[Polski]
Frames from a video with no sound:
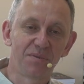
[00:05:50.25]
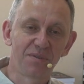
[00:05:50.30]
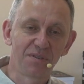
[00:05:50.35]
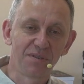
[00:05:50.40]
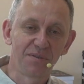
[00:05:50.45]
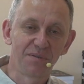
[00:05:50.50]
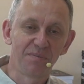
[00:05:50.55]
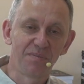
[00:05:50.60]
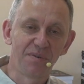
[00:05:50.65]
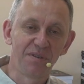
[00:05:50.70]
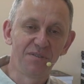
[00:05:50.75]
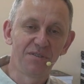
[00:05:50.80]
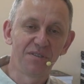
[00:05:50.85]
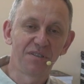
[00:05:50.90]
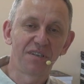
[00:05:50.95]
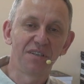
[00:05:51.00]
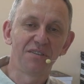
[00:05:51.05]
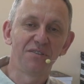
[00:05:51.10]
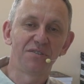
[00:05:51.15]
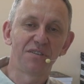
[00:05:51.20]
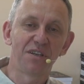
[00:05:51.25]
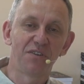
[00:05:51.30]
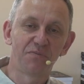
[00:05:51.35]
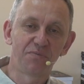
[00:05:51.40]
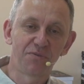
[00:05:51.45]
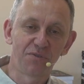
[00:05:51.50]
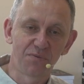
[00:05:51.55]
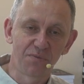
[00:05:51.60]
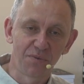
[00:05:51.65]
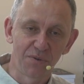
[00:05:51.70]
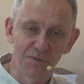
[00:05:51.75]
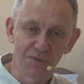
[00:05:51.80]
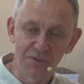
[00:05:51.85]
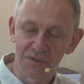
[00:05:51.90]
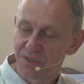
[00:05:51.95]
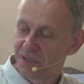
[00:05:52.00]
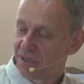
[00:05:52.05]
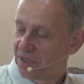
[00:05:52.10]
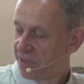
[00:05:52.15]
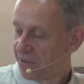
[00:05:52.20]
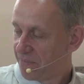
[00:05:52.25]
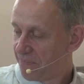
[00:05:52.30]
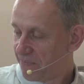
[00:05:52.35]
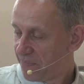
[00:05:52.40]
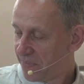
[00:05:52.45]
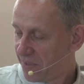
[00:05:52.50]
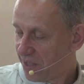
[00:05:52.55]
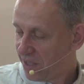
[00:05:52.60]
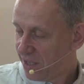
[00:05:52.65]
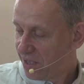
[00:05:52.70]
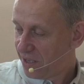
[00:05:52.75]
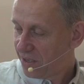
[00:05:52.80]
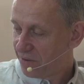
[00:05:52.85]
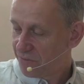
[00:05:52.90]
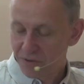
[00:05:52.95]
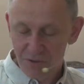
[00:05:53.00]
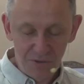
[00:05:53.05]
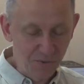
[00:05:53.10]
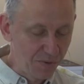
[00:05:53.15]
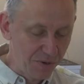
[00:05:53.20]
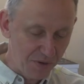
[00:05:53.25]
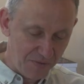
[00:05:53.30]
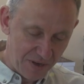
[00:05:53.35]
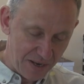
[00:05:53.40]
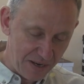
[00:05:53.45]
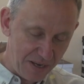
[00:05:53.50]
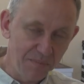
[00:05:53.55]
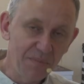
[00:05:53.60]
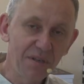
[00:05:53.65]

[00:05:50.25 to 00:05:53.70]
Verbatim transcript: co będzie kiedyś tam w przyszłości wydrukowane.